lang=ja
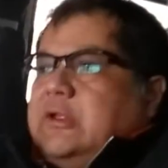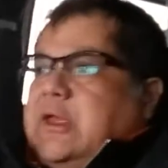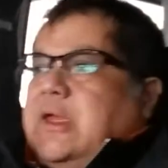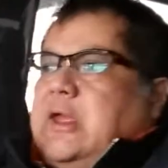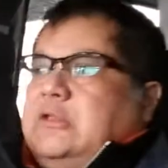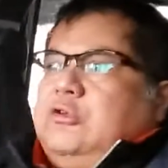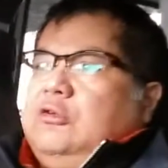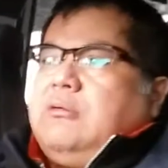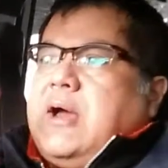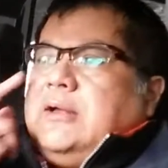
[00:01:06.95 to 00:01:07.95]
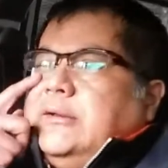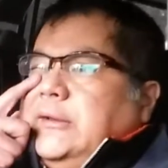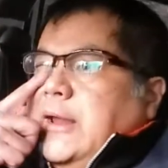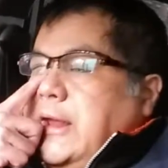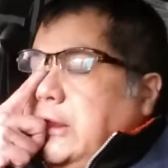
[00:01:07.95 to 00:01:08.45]
えー、というのは、
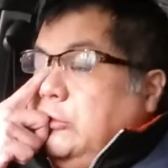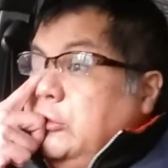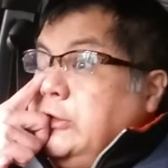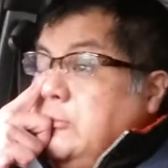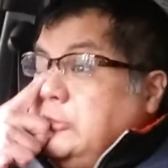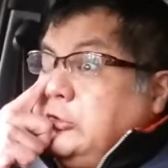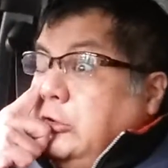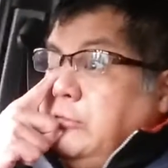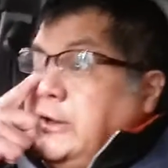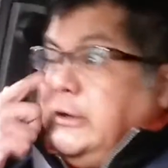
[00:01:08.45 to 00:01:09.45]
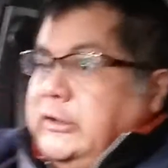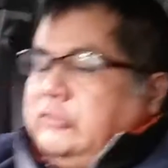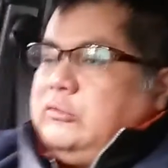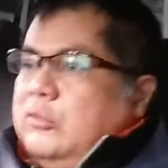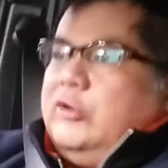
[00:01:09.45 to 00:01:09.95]
えー、納品物の上に
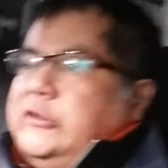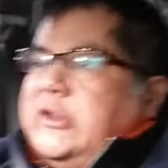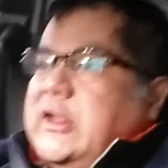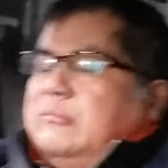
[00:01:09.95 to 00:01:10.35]
リストを置いて、